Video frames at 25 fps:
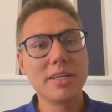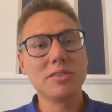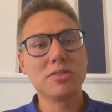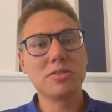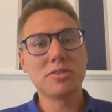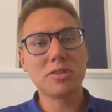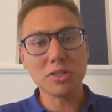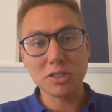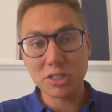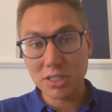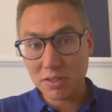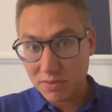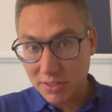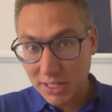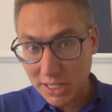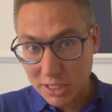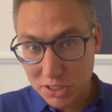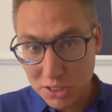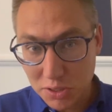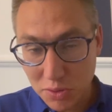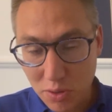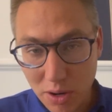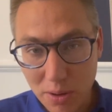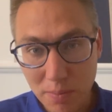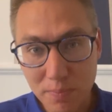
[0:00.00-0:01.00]
Co się
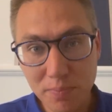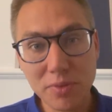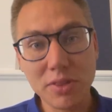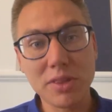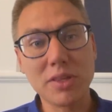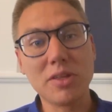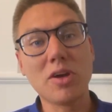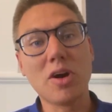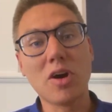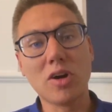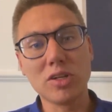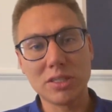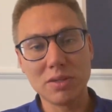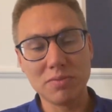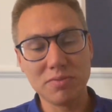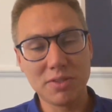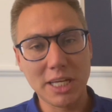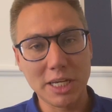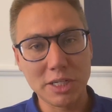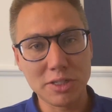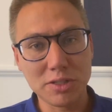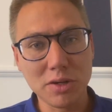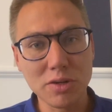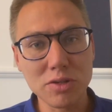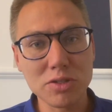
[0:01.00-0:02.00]
wydarzyło? o tym w
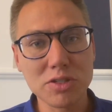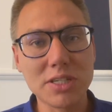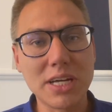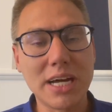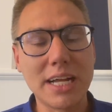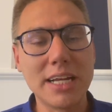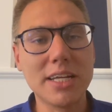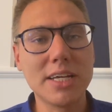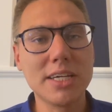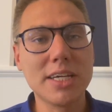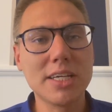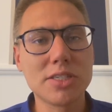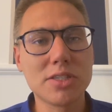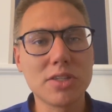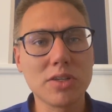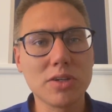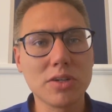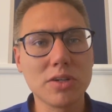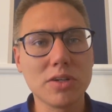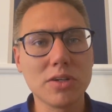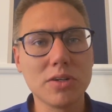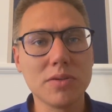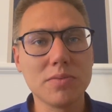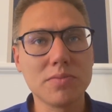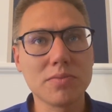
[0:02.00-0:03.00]
tej książce, ale jest
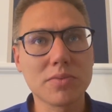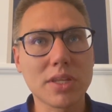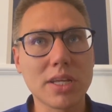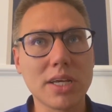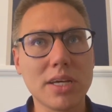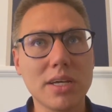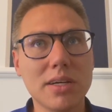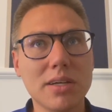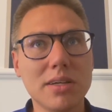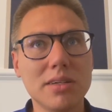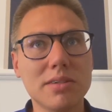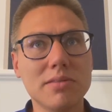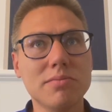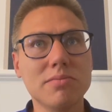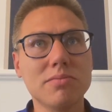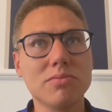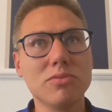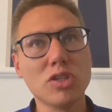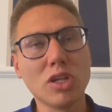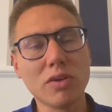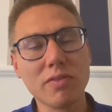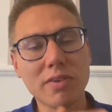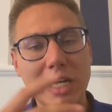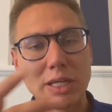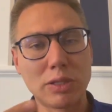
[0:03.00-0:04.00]
to e,
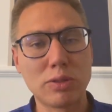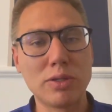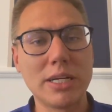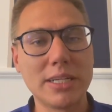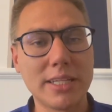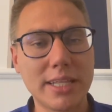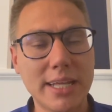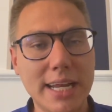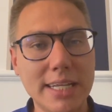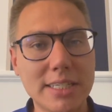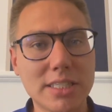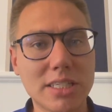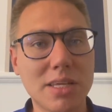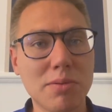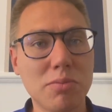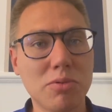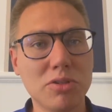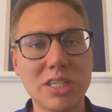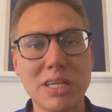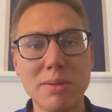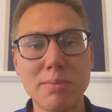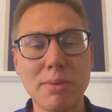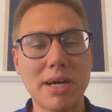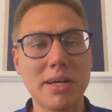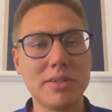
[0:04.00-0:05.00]
nowy gatunek literacki, bo
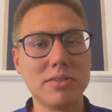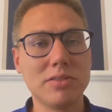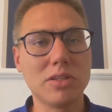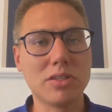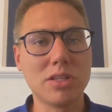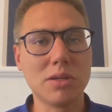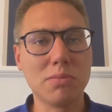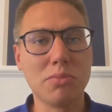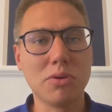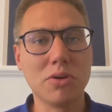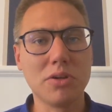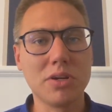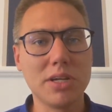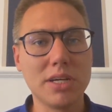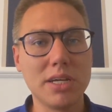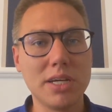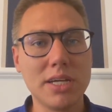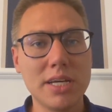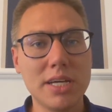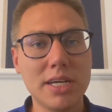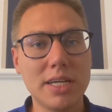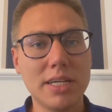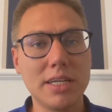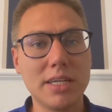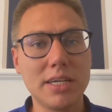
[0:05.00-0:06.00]
nie ma do tej pory
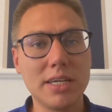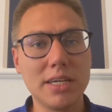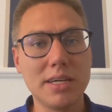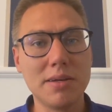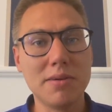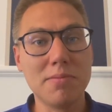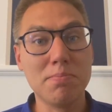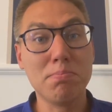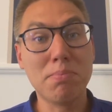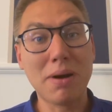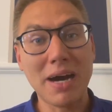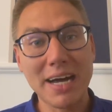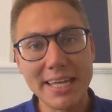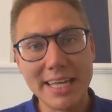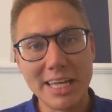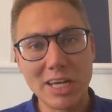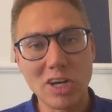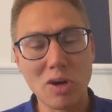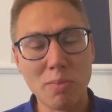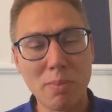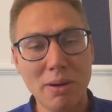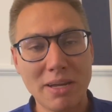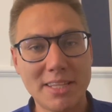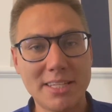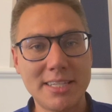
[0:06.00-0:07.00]
e,
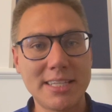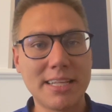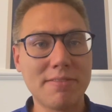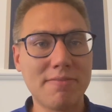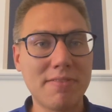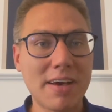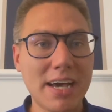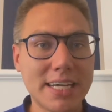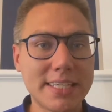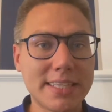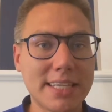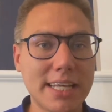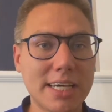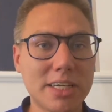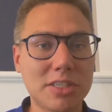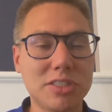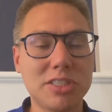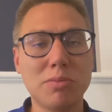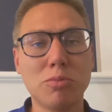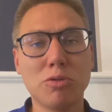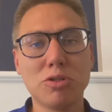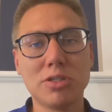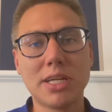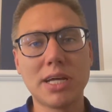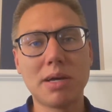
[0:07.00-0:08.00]
bajek opartych na faktach,
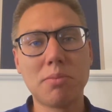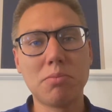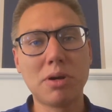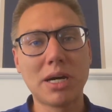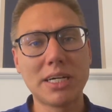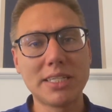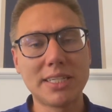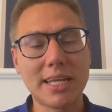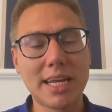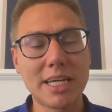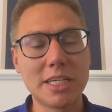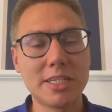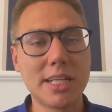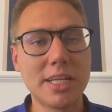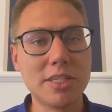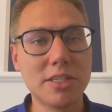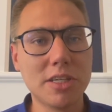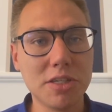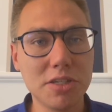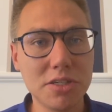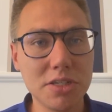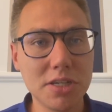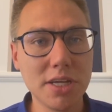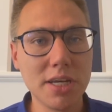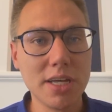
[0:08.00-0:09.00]
gdzie można bohatera
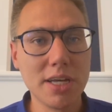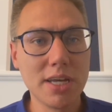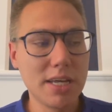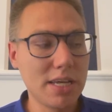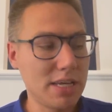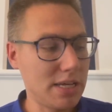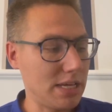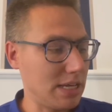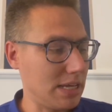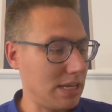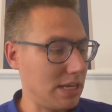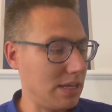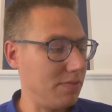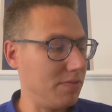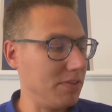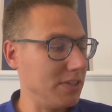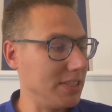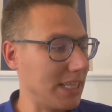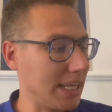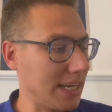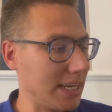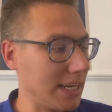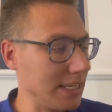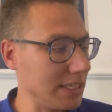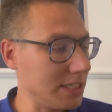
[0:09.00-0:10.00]
śledzić e, w
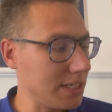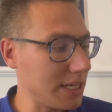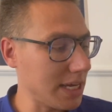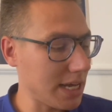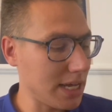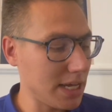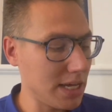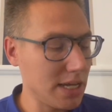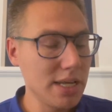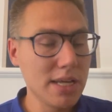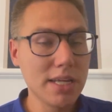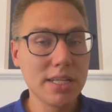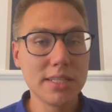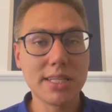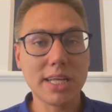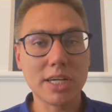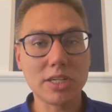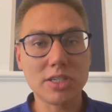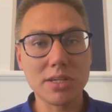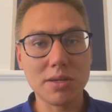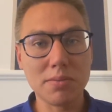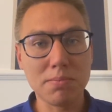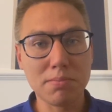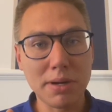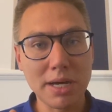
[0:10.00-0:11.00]
internecie.
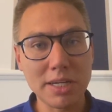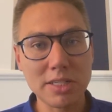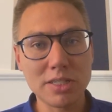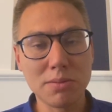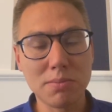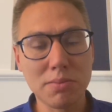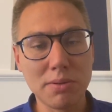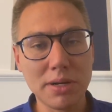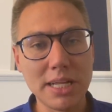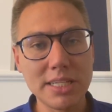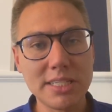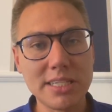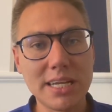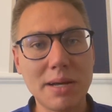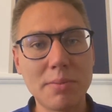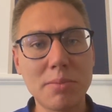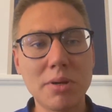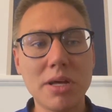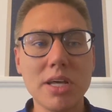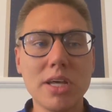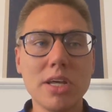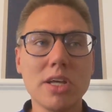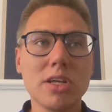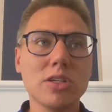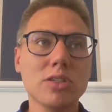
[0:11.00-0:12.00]
Także bardzo polecam.
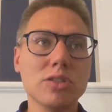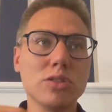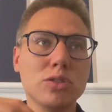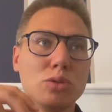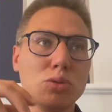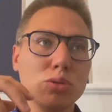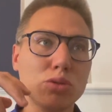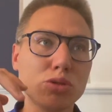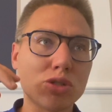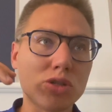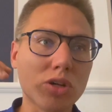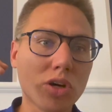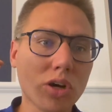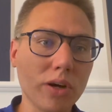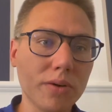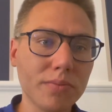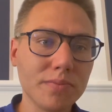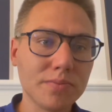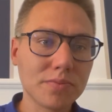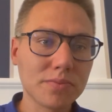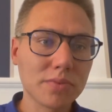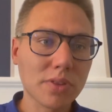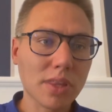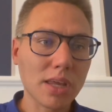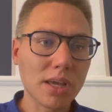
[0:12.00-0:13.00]

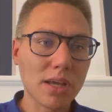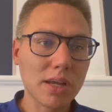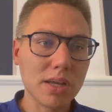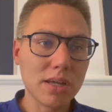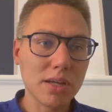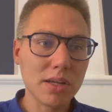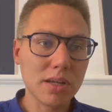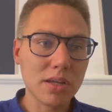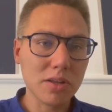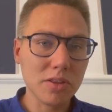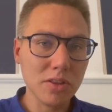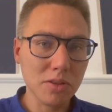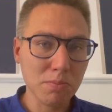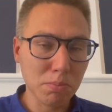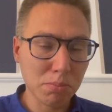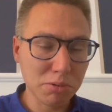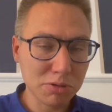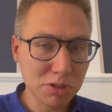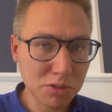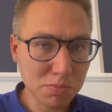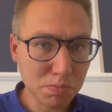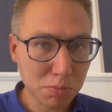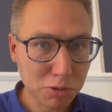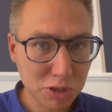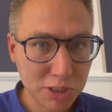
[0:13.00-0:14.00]
Dużo
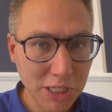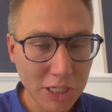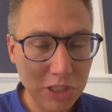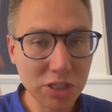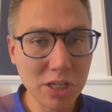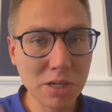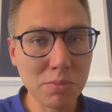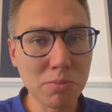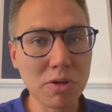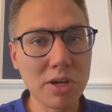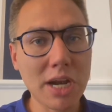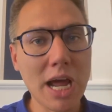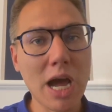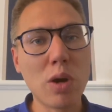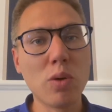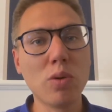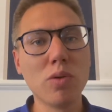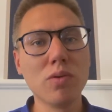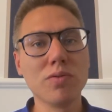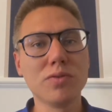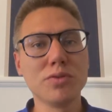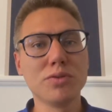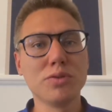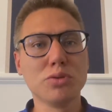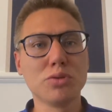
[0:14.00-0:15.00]
pożytecznych
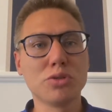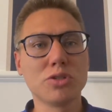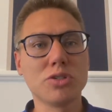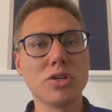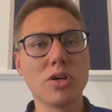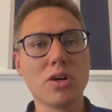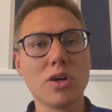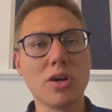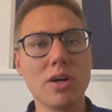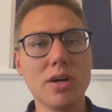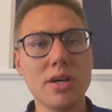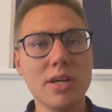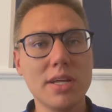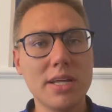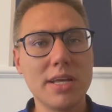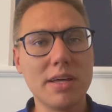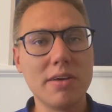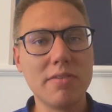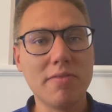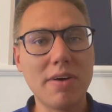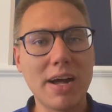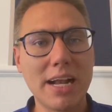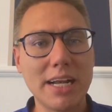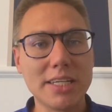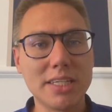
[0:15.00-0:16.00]
morałów, dużo
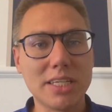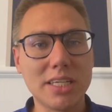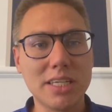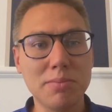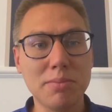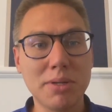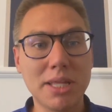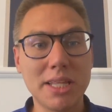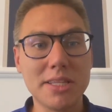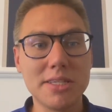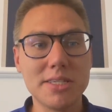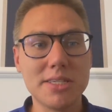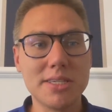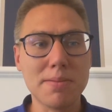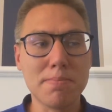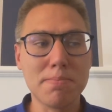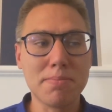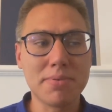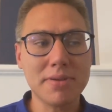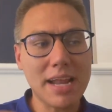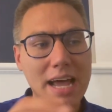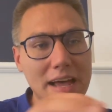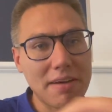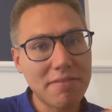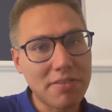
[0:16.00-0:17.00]
walki między
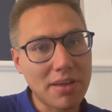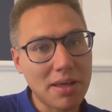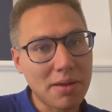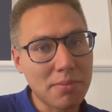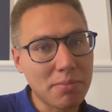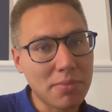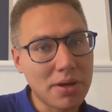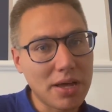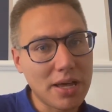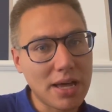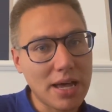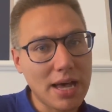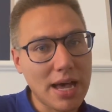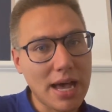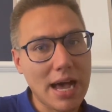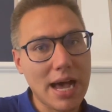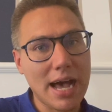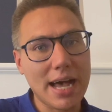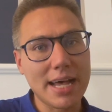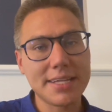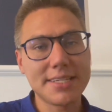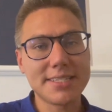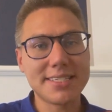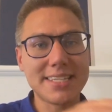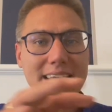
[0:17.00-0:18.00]
prawem
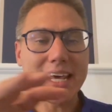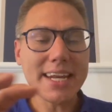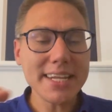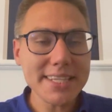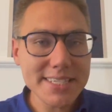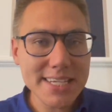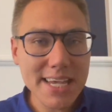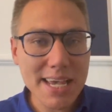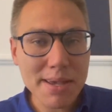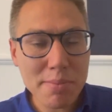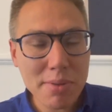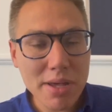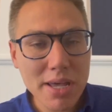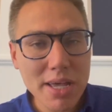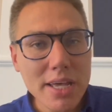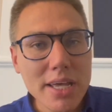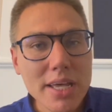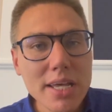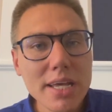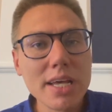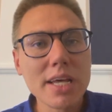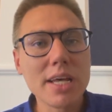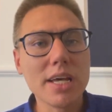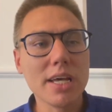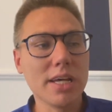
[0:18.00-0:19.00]
a sercem,
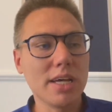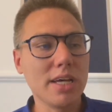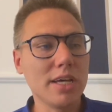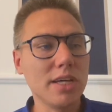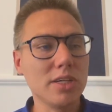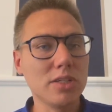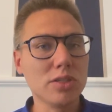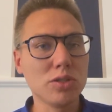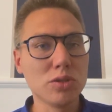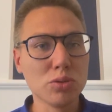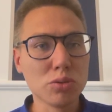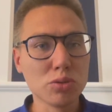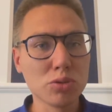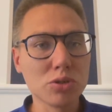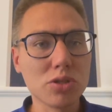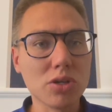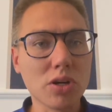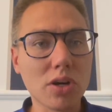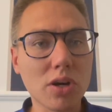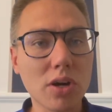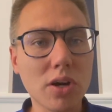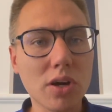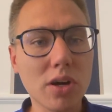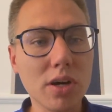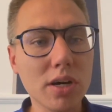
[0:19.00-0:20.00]

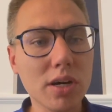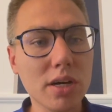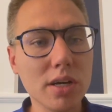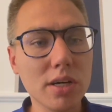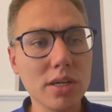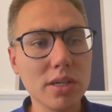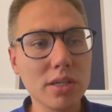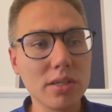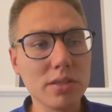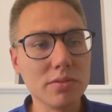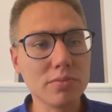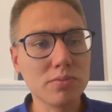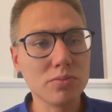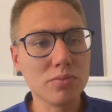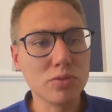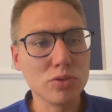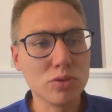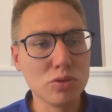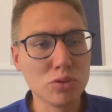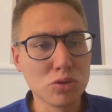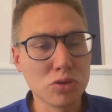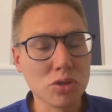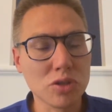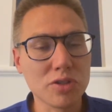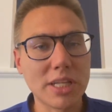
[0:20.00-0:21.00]
dużo,
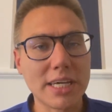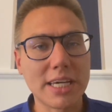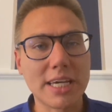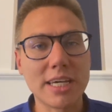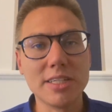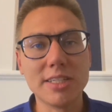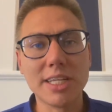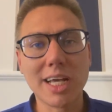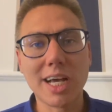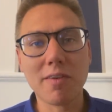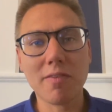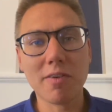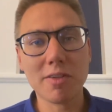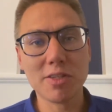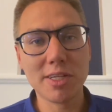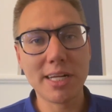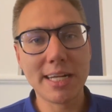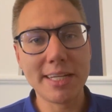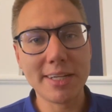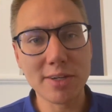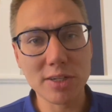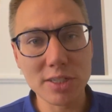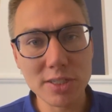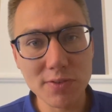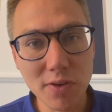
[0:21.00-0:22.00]
dużo takich
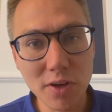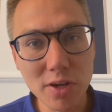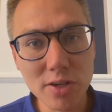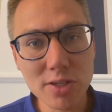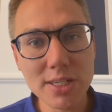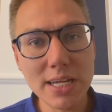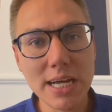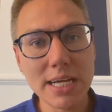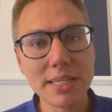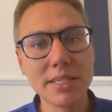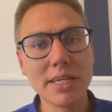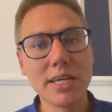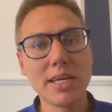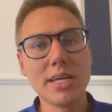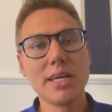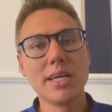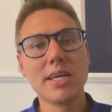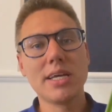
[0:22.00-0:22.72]
niekonwencjonalnych rozwiązań.